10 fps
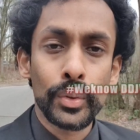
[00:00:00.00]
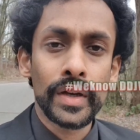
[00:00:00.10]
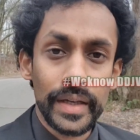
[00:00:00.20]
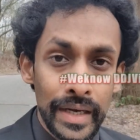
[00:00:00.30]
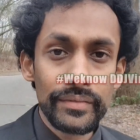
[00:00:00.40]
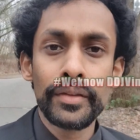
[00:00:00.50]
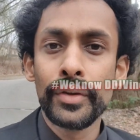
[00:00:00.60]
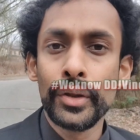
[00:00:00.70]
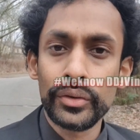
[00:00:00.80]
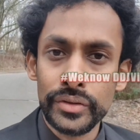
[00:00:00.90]
வீடியோக்கள் கல்வி
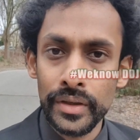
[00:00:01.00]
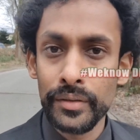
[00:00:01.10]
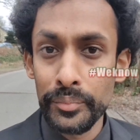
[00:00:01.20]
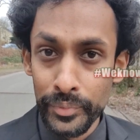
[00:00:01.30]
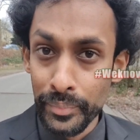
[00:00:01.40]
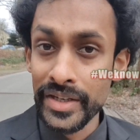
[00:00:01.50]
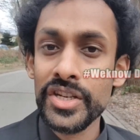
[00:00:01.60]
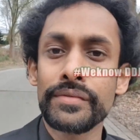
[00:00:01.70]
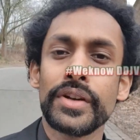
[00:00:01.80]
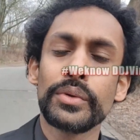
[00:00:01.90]
வீடியோஸ்கள்
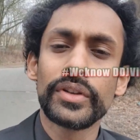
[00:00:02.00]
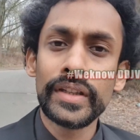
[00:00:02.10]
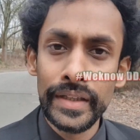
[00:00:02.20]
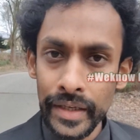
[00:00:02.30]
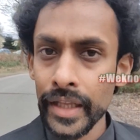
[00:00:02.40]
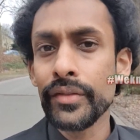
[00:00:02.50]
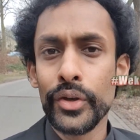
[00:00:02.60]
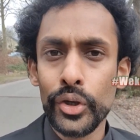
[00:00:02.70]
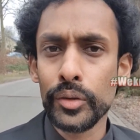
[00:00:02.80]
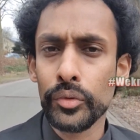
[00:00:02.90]
மேஜிக் வீடியோன்னு நிறைய
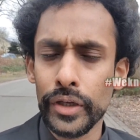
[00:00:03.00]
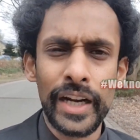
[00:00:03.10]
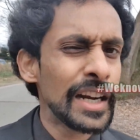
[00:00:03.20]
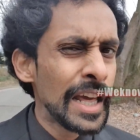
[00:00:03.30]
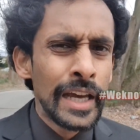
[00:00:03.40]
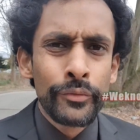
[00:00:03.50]
வீடியோக்கள் போட்டு நான்